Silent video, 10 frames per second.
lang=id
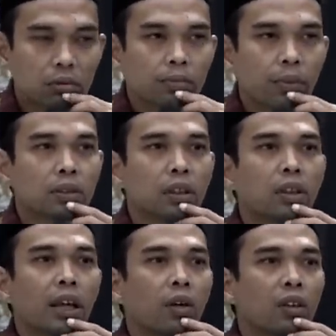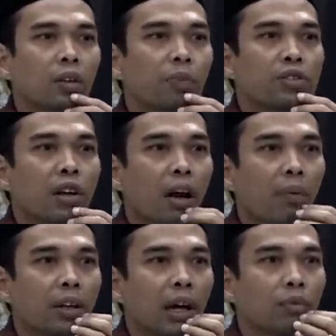Pas ditengoknya
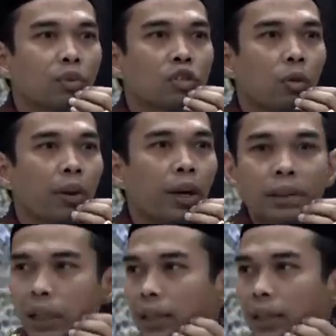penceramahnya Abdul Somad, ah tak